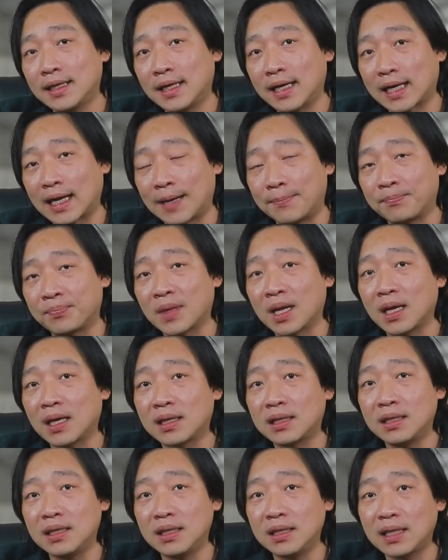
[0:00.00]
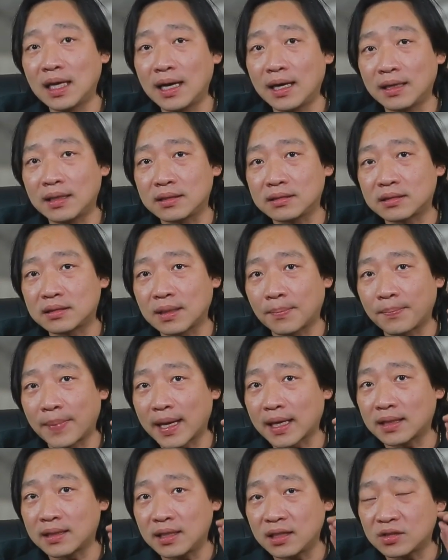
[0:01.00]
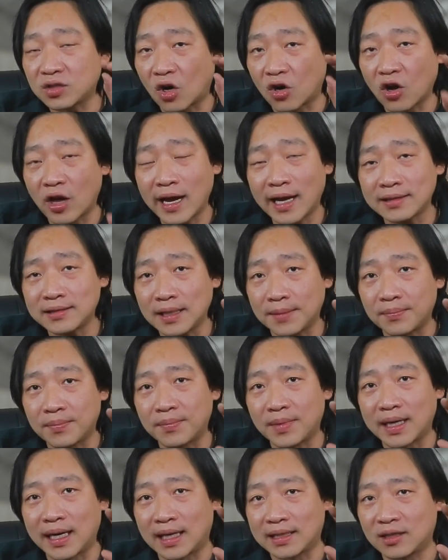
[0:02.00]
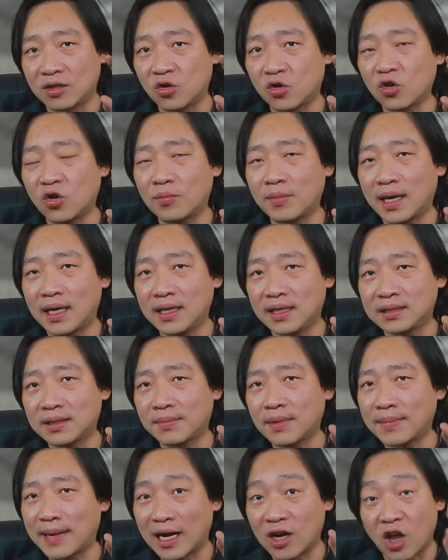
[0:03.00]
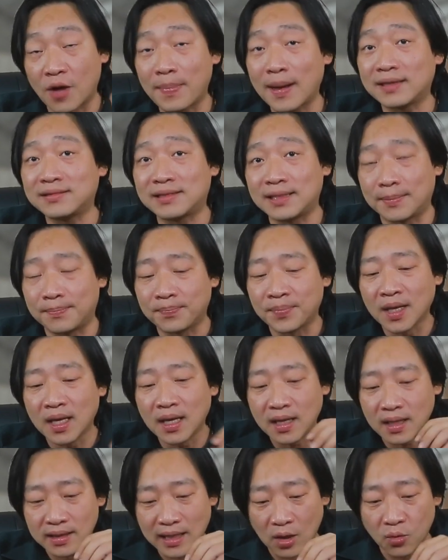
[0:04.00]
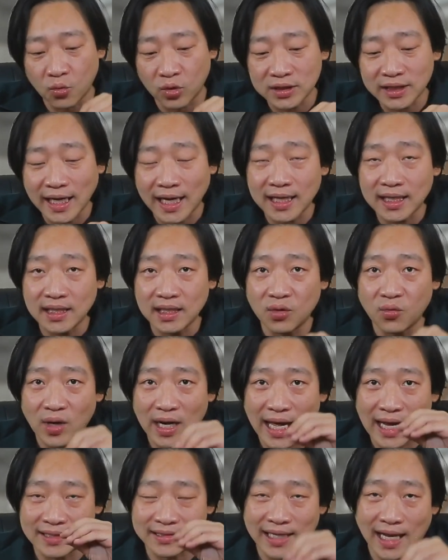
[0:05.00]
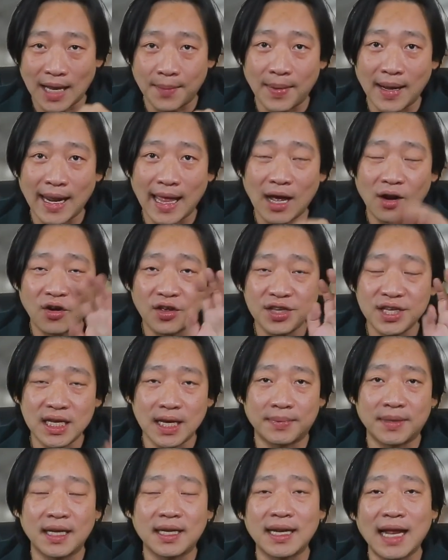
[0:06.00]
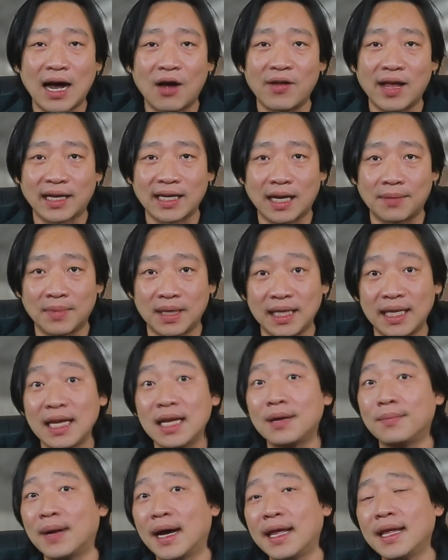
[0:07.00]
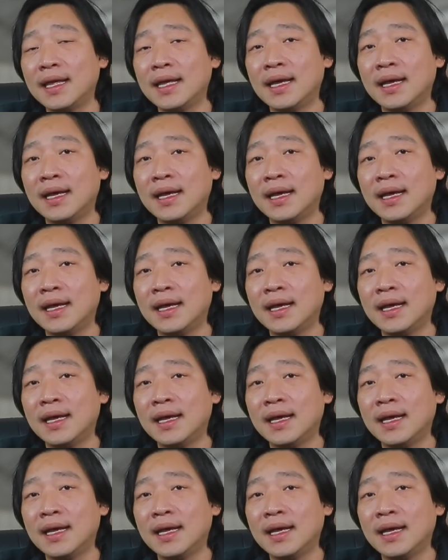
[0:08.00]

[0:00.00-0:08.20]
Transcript: นะครับคือถ้าสเปคที่ 250 มันอาจจะลดลงมาเหลือสักประมาณ 180 แต่หัวใจคือเวลาใส่ไปแล้วแล้วเหยียบคลิกดาวแรงดันมันนิ่งไหม